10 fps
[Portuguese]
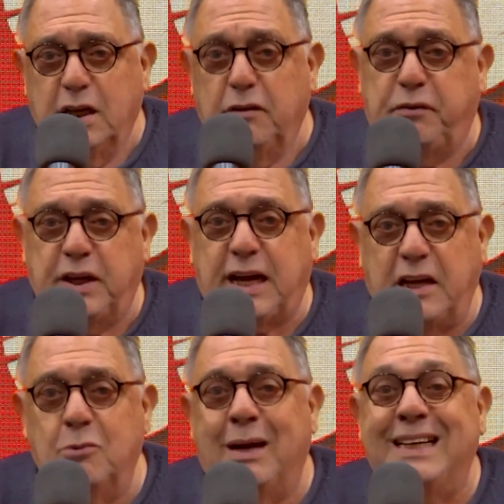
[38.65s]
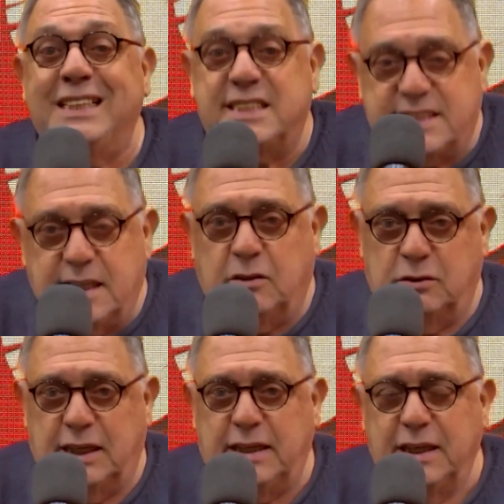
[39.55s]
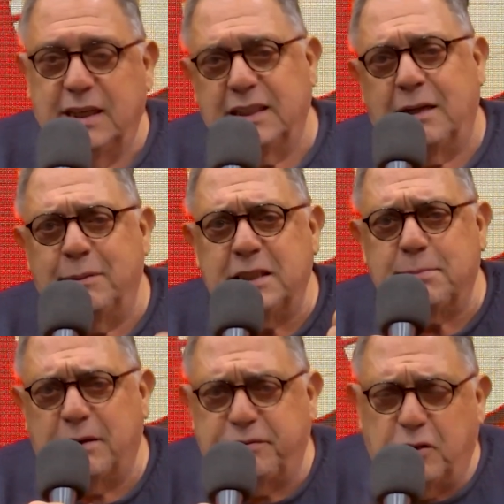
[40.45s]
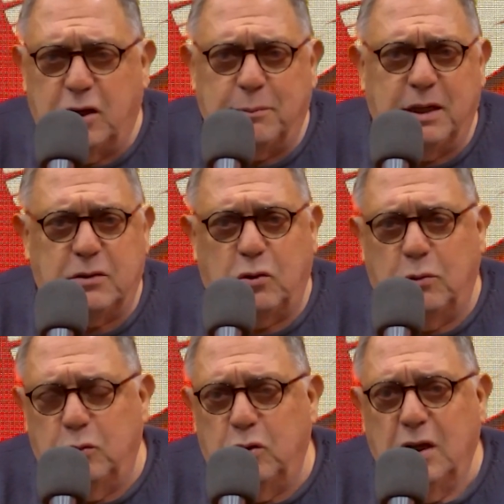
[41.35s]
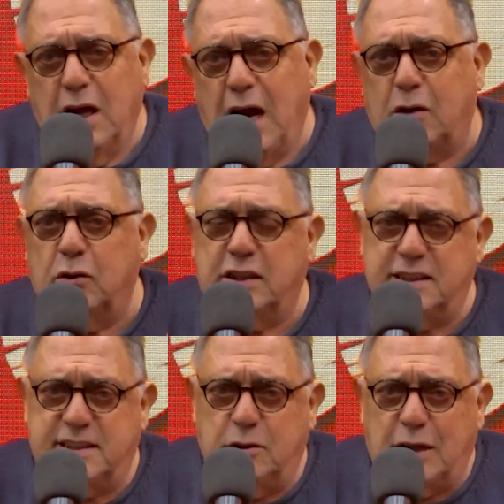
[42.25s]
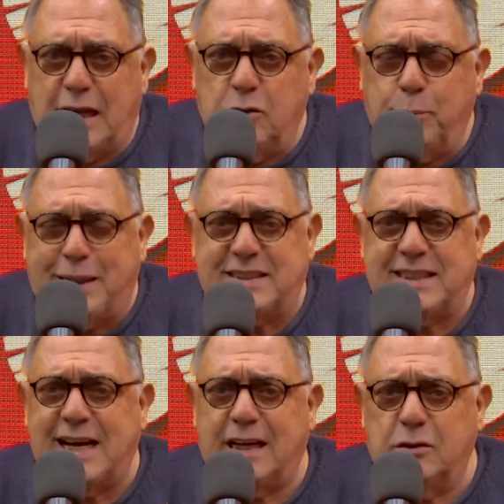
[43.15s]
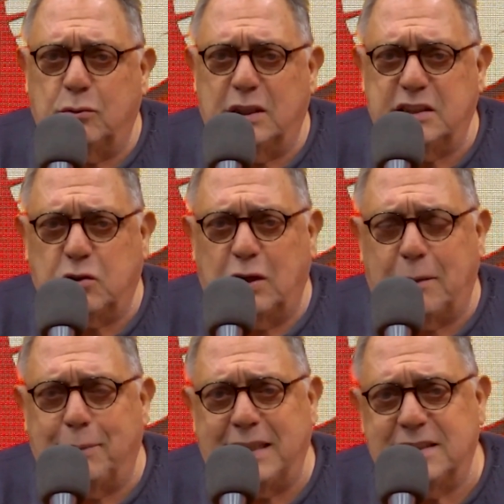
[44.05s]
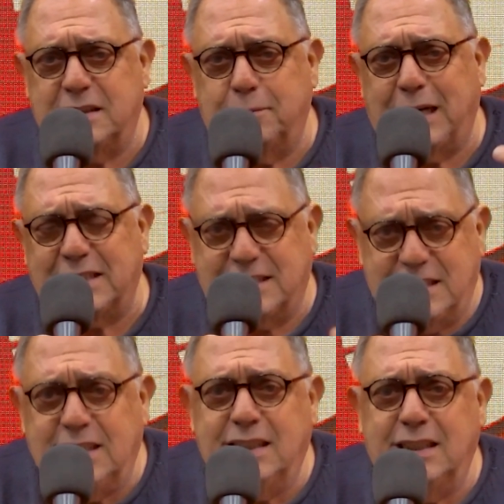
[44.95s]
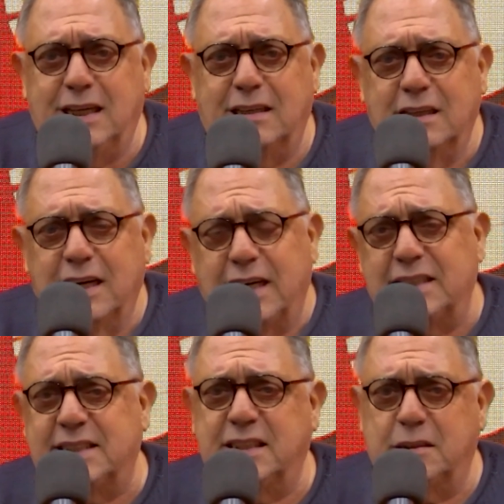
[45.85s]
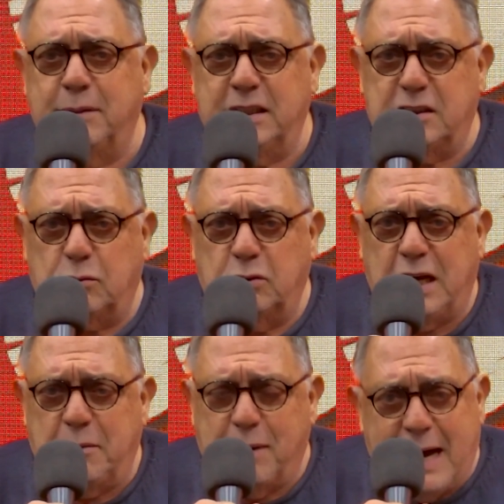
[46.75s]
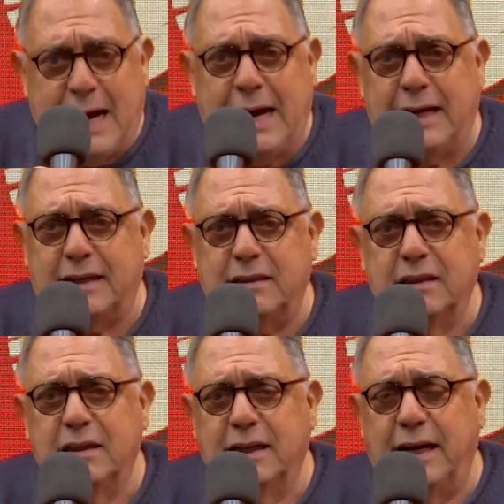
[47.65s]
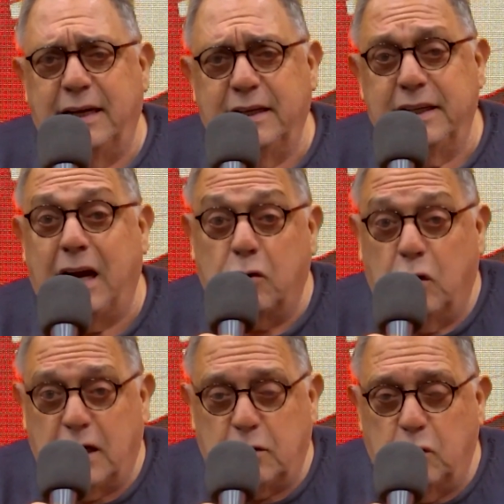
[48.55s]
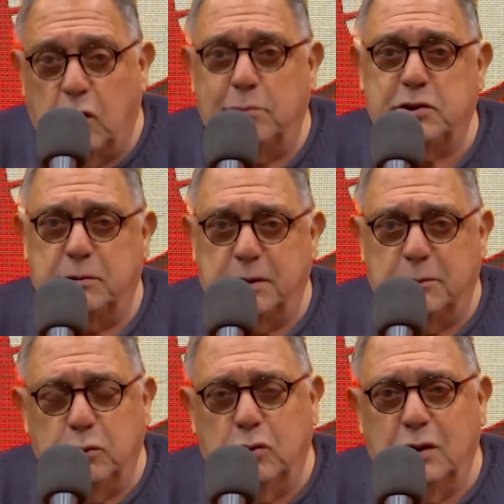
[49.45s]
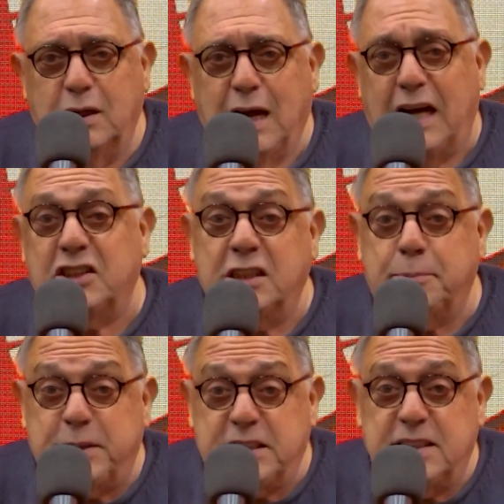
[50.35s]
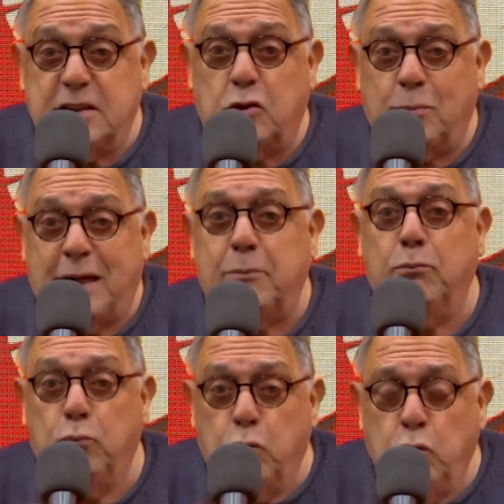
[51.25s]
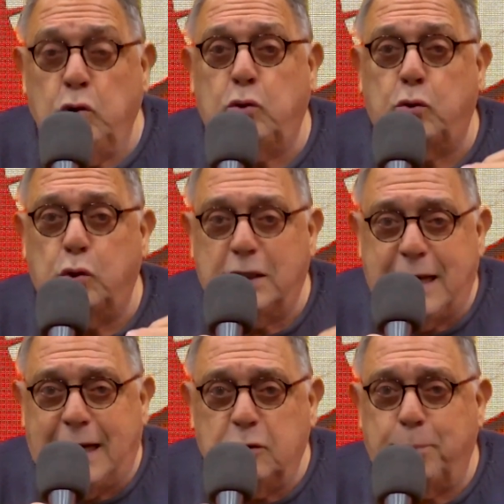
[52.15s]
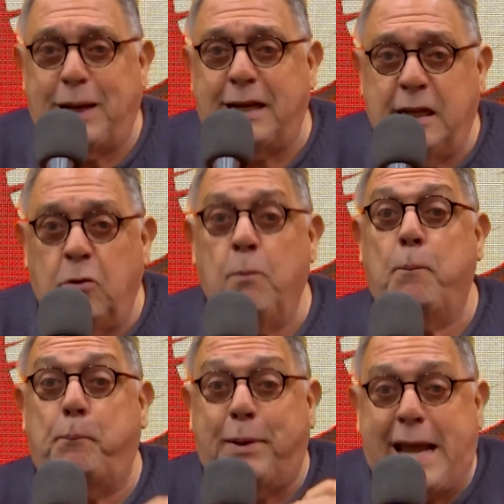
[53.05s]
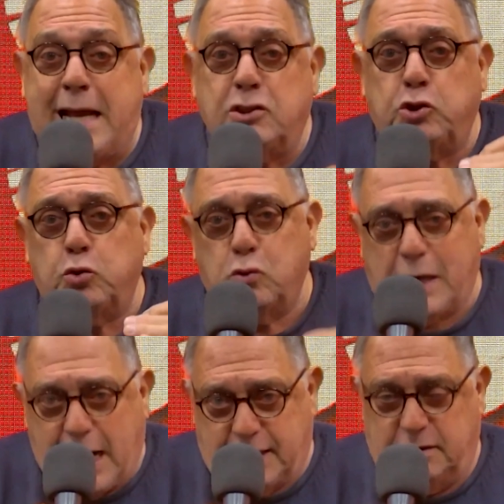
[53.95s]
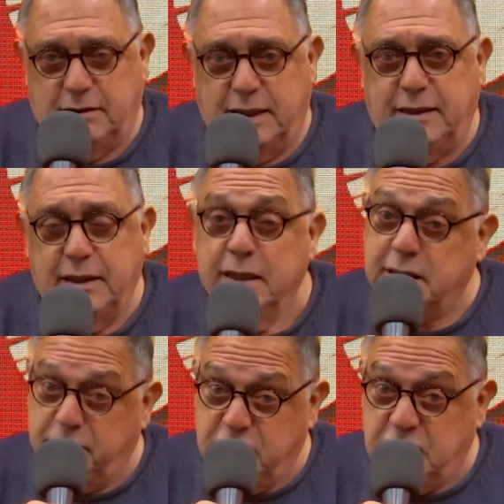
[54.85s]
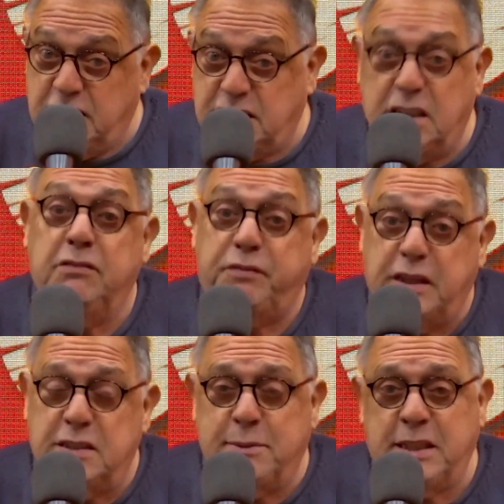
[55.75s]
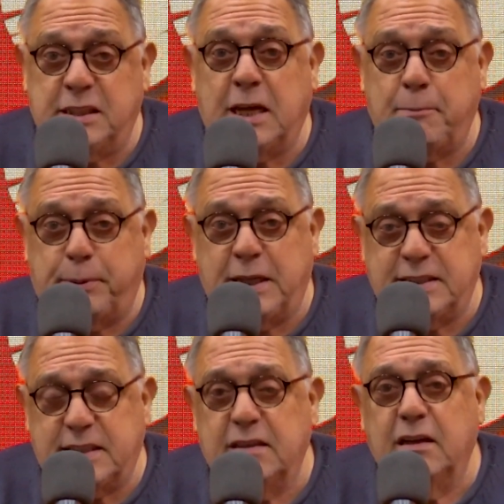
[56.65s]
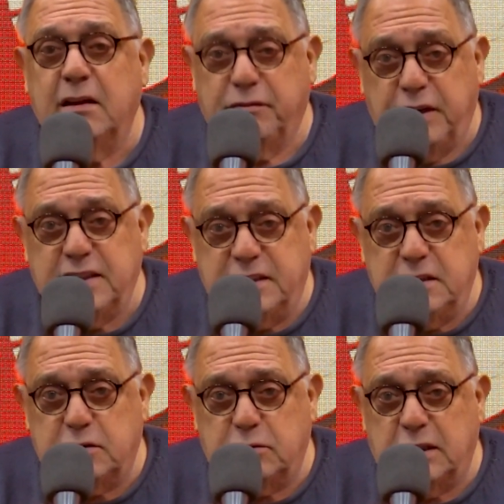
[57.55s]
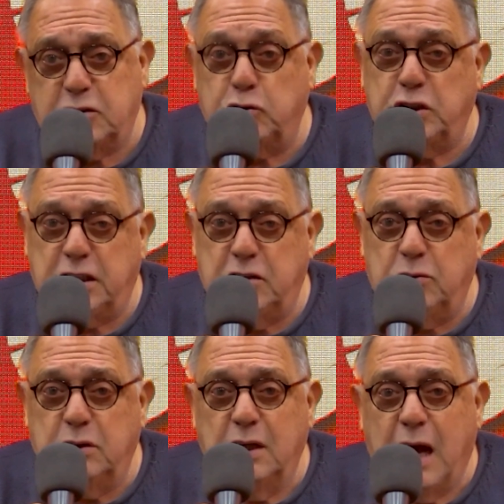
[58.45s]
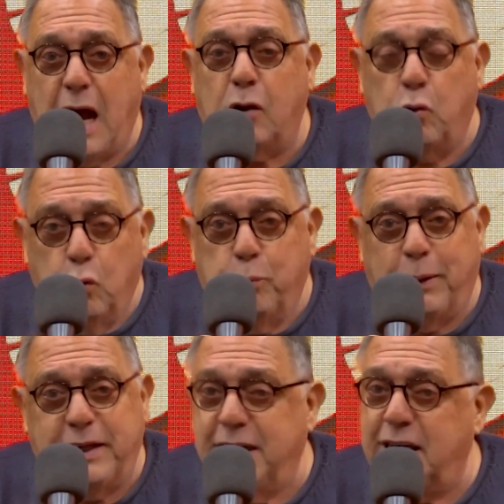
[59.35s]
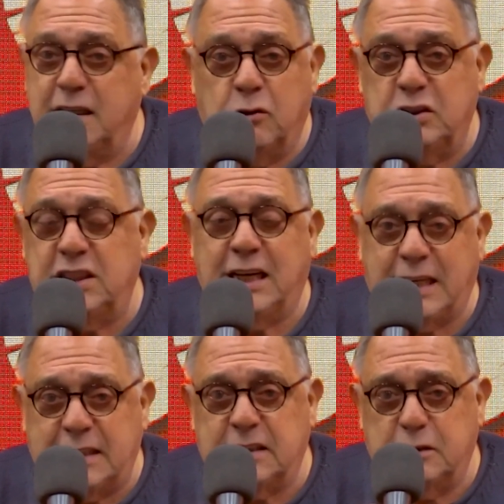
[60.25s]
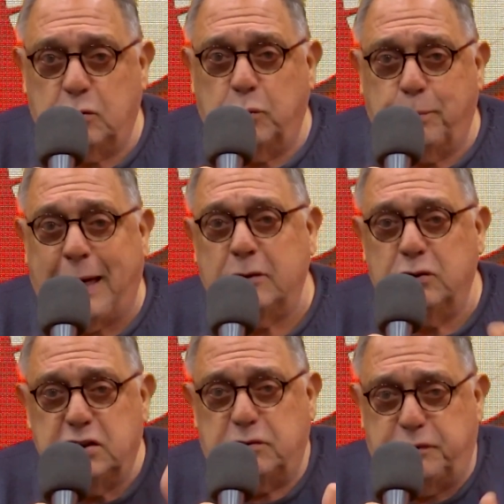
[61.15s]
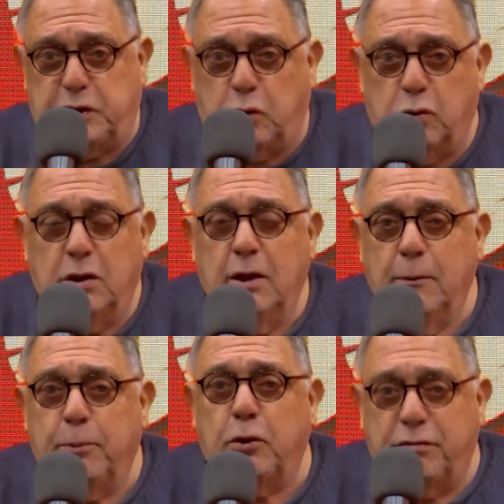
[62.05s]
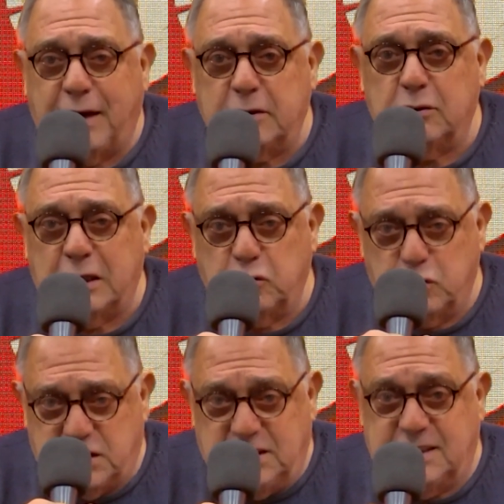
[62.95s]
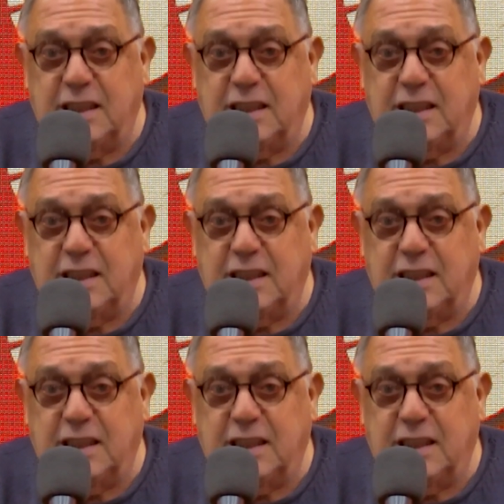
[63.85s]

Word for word: E fica aí uma lição, né? Da mesma forma como aconteceu lá no passado com a Escola Base de Brasília, recentemente com o Neymar, né? E agora com o Robson Bambu, a gente precisa tomar muito cuidado para não pré-julgar. Né? Teve gente que, infelizmente, na imprensa fez isso, né? sugeriu a culpa e ele não tinha nada de culpado e isso ficou provado na justiça.